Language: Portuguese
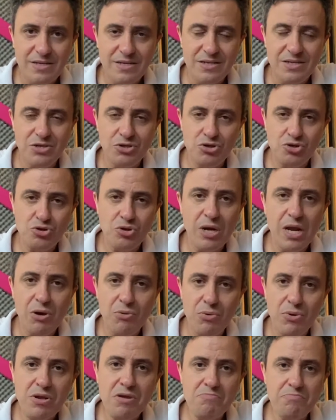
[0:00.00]
e o
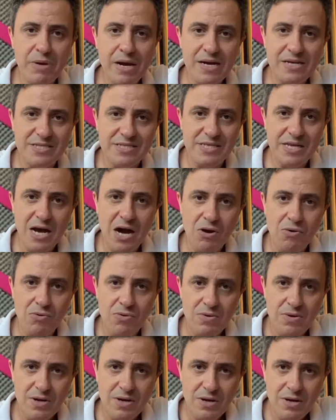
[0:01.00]
jornal Imparcial.
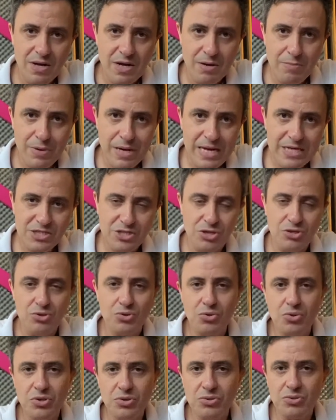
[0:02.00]
Abraço a
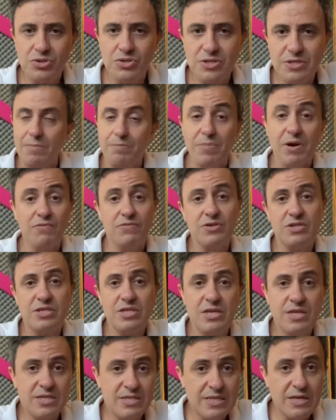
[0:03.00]
todos. Para
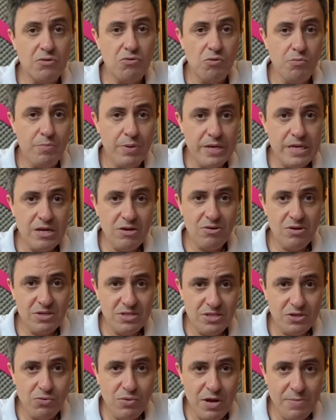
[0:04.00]
você que está acompanhando
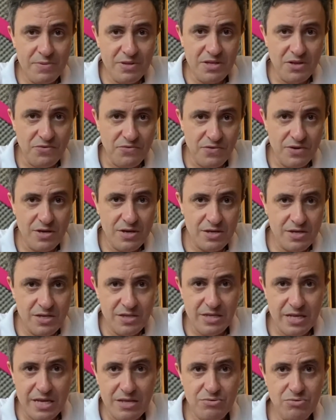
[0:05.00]
nossa web TV aqui
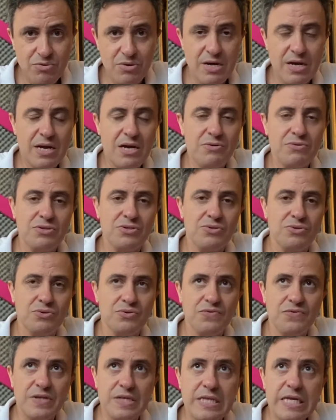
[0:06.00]
dentro do canal
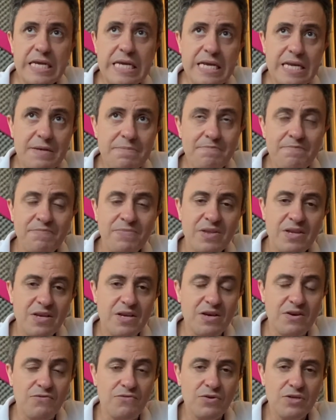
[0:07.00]
Estúdio Vitrine,
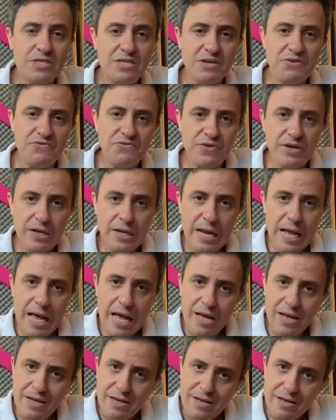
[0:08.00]
você vê
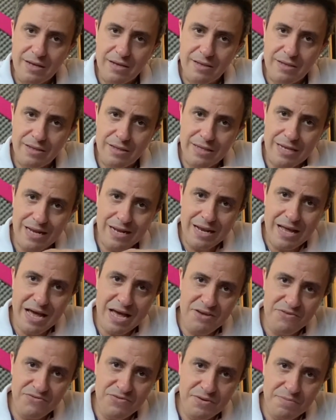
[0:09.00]
lá na
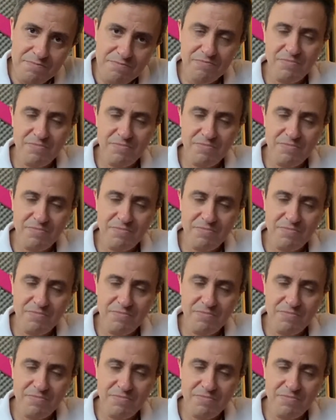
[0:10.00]
live